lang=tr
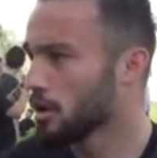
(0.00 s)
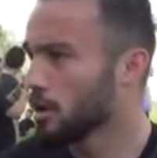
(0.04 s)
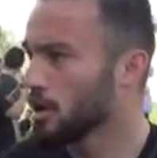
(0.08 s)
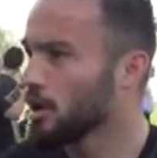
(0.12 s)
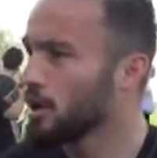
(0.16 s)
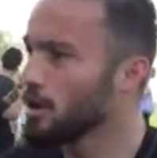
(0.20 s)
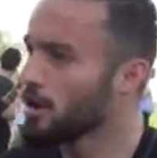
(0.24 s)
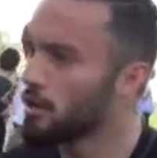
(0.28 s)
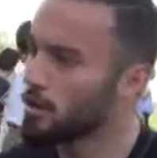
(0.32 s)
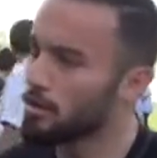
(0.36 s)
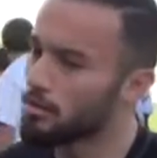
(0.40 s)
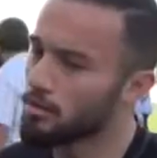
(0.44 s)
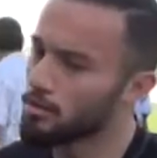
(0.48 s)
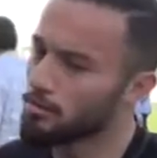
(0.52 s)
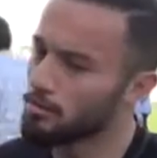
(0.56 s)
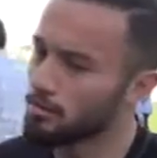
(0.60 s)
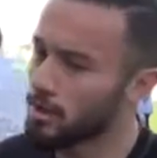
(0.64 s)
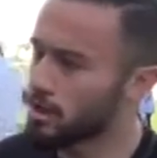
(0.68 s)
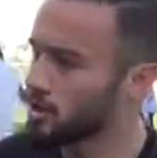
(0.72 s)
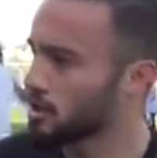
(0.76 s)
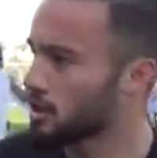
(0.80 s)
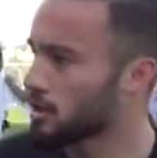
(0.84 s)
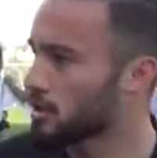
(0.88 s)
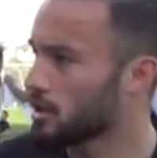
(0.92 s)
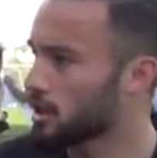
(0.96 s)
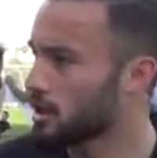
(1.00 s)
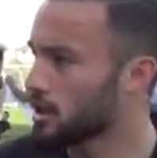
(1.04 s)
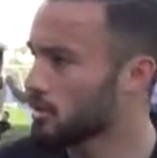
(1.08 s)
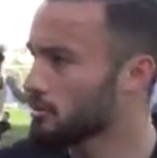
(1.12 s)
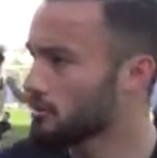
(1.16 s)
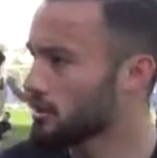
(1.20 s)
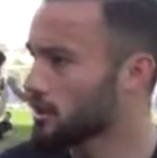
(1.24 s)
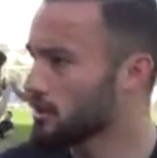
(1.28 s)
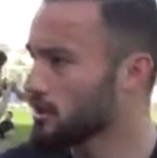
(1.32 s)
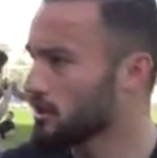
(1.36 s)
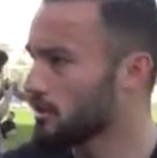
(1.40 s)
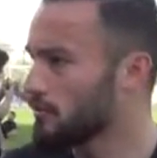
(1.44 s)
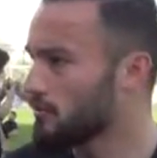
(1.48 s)
Ha, başka
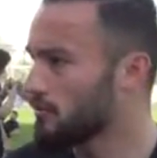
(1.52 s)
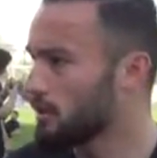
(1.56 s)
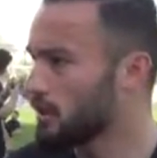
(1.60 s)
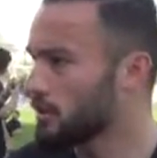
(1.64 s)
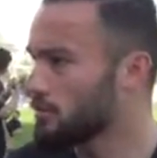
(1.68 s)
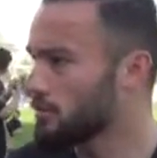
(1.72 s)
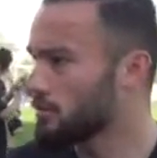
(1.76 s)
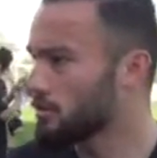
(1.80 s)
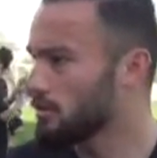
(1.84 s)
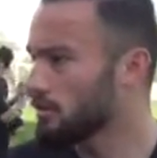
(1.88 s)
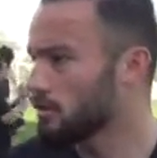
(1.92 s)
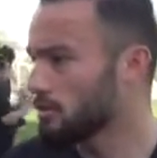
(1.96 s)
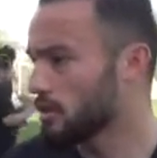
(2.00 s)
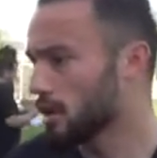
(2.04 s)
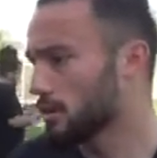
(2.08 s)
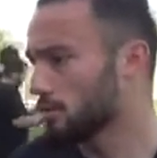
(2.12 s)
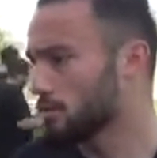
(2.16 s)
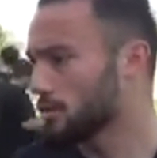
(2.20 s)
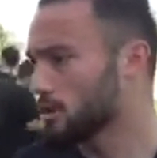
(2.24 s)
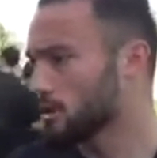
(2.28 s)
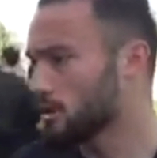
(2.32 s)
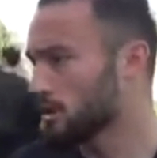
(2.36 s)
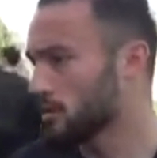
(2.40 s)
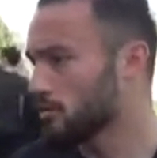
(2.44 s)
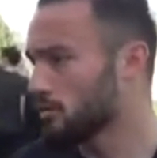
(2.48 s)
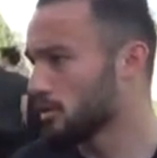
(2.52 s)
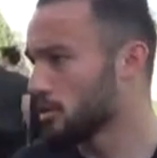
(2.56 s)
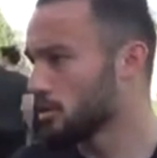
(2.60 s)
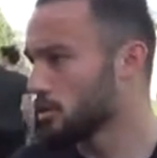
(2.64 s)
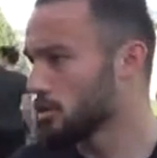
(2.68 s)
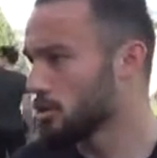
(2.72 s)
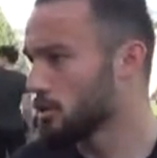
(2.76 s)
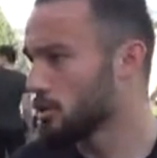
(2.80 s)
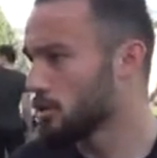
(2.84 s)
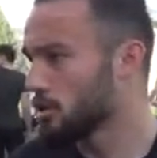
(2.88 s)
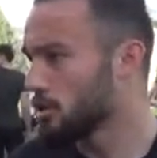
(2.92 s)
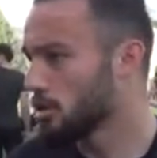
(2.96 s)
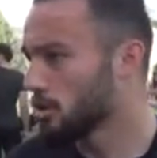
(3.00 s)
takımlardan var mı? Tabii ki de var.
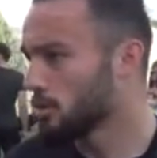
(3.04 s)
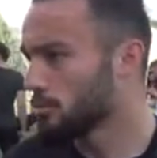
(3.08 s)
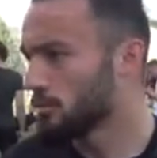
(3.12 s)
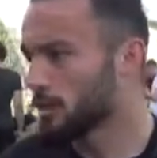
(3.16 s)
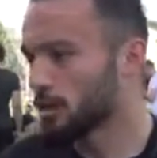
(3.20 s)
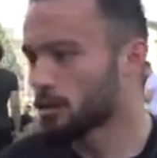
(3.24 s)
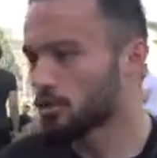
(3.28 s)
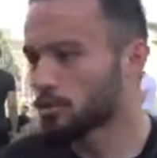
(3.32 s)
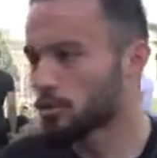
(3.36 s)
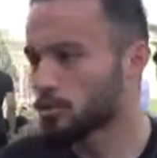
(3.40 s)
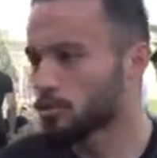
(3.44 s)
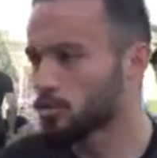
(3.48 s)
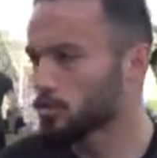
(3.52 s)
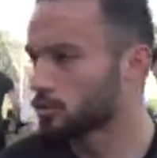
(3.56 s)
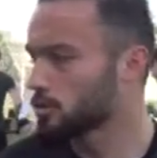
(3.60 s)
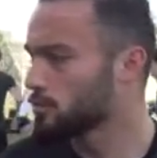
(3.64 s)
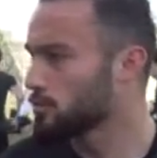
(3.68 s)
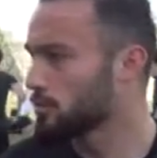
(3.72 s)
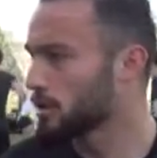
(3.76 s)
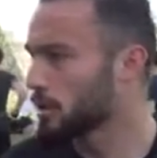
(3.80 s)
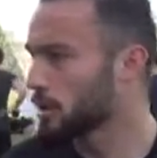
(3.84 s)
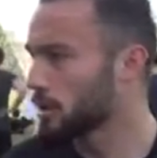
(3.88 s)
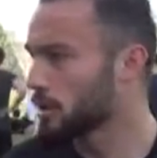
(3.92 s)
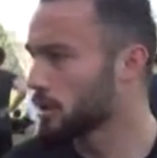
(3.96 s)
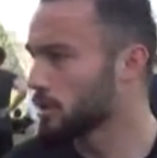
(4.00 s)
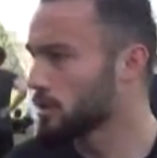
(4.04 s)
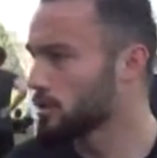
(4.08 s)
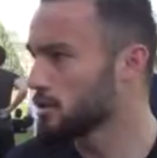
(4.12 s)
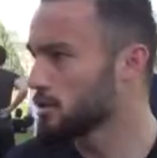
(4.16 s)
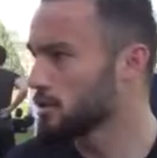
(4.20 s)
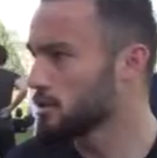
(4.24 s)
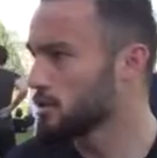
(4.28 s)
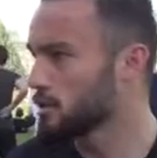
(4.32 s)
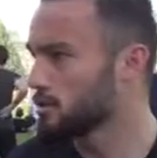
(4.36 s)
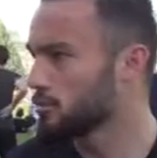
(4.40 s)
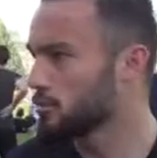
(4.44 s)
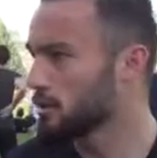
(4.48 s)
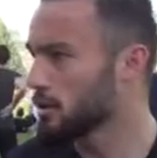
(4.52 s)
Ben de oturup
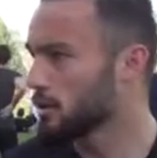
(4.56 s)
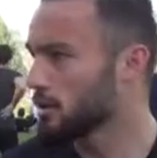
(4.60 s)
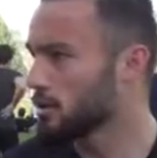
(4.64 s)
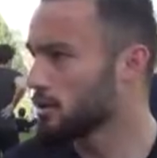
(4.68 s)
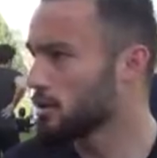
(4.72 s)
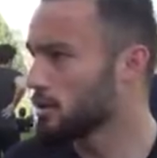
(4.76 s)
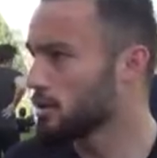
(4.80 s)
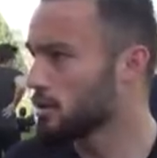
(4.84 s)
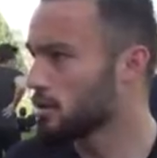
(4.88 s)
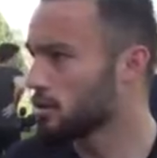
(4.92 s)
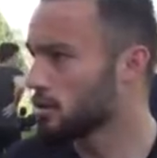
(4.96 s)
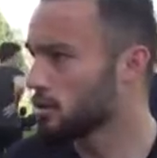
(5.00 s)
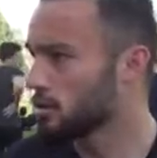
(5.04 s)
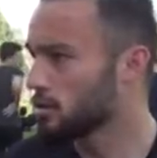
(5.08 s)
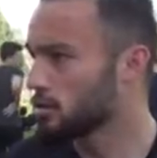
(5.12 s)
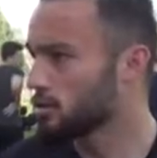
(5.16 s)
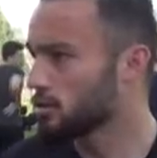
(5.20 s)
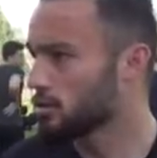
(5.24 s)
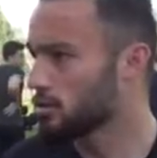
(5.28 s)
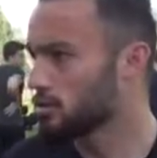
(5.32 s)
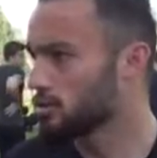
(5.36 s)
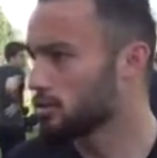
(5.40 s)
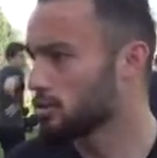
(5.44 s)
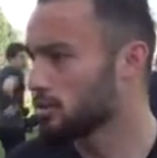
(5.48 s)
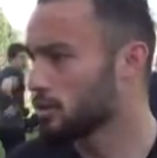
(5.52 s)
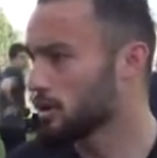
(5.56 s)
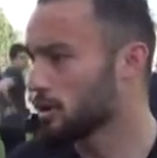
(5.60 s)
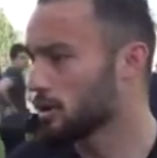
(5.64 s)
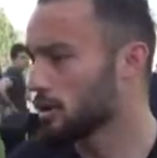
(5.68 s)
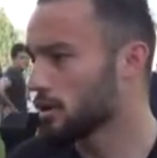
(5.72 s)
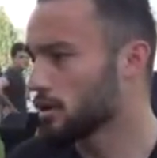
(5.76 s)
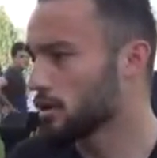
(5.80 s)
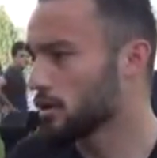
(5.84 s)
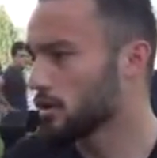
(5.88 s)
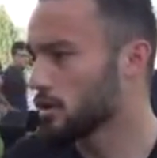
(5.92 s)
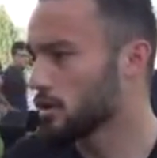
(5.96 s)
değerlendireceğim yani. Sonuçta